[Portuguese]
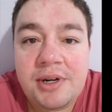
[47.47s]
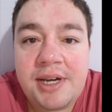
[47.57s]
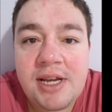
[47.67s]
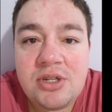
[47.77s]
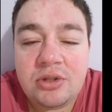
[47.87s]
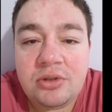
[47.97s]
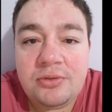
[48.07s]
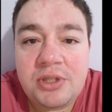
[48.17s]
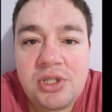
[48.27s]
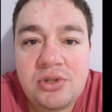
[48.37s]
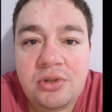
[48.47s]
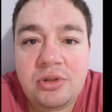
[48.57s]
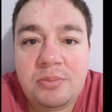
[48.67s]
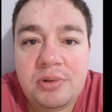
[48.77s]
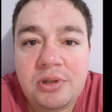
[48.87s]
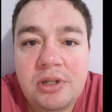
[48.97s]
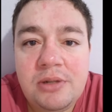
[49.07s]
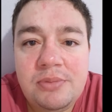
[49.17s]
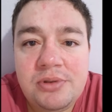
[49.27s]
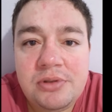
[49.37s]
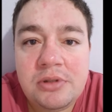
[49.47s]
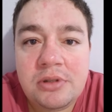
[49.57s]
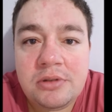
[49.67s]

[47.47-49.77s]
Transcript: Crédito do vídeo, Grupo Globo.